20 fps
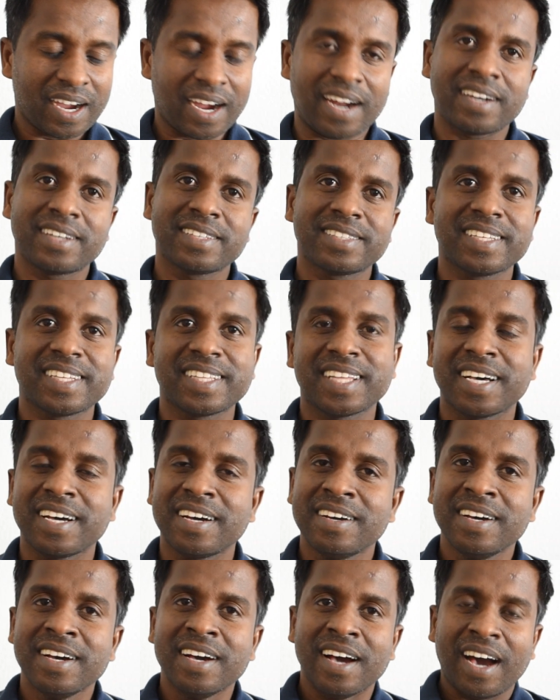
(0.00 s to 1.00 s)

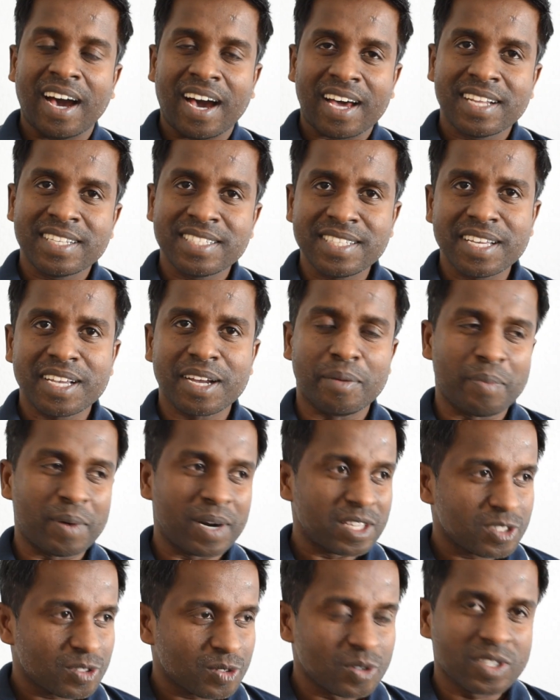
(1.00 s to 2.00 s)
அடுத்ததாக அரிசி
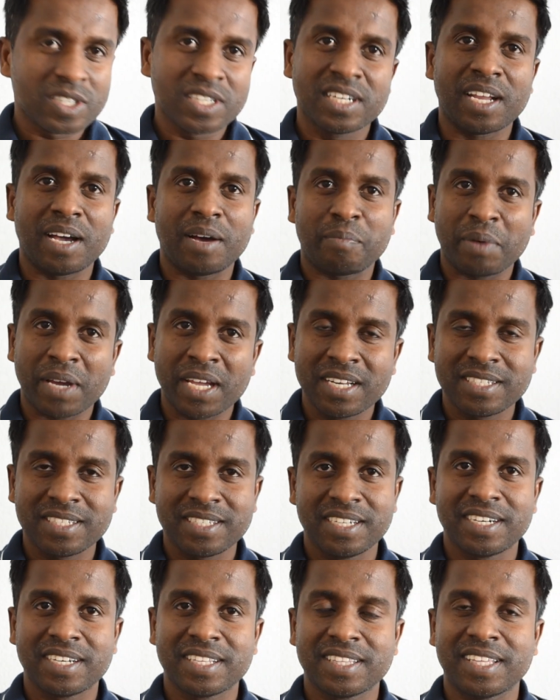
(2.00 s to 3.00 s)
கப்பலை சுட்டு நான் பயிற்சி
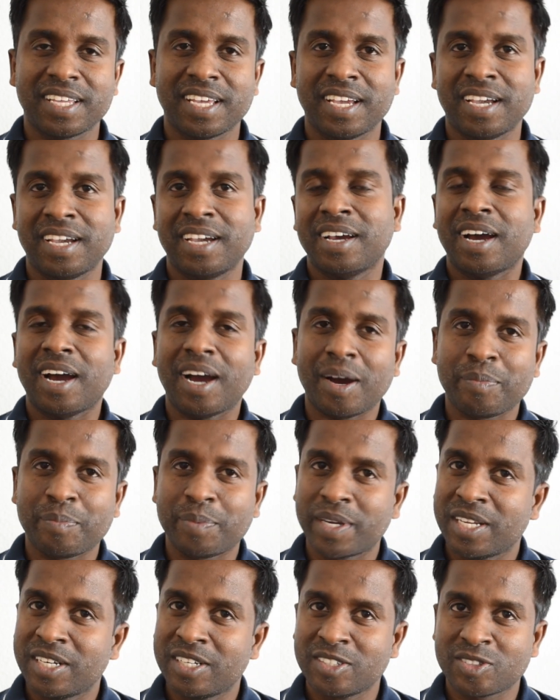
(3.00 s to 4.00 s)
எடுத்தேன்
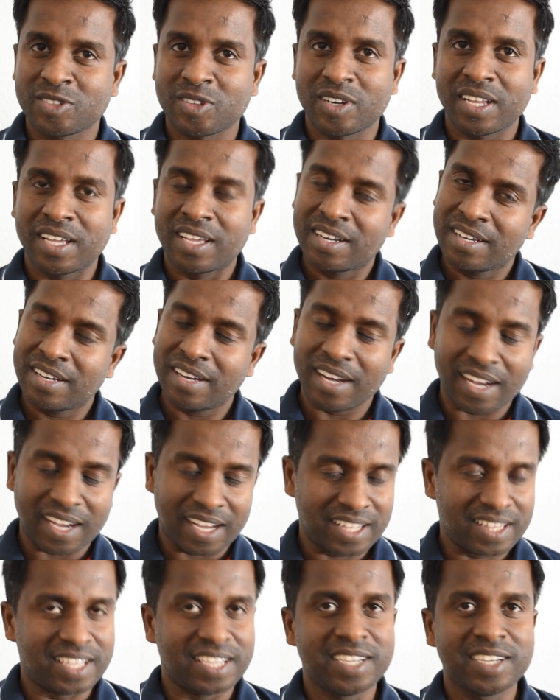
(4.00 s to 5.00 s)
அப்படின்னு சொன்னார்
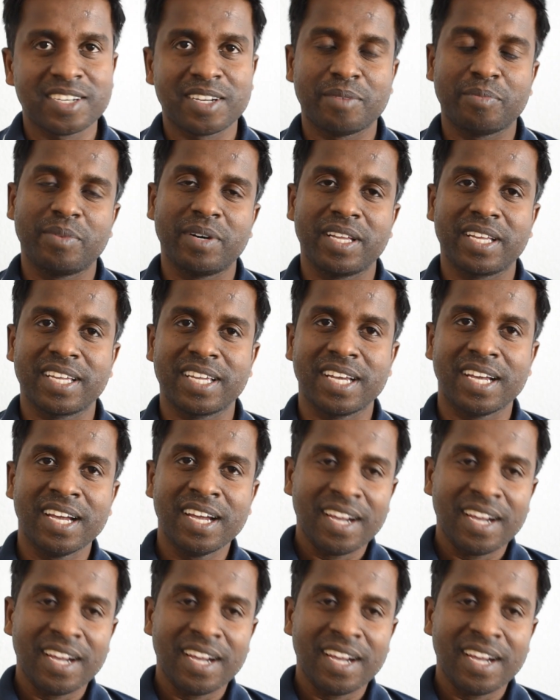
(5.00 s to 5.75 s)
அதையும் நம்பினீங்க